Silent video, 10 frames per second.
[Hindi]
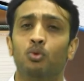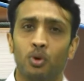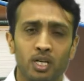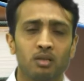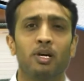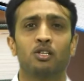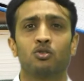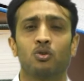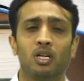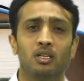बोरियत
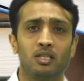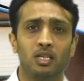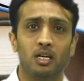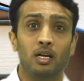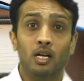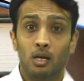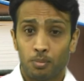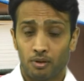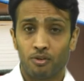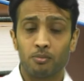महसूस होने लगती है
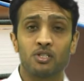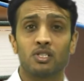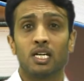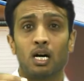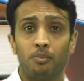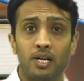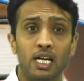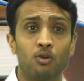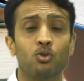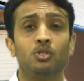परफॉर्मेंस अप एंड डाउन हो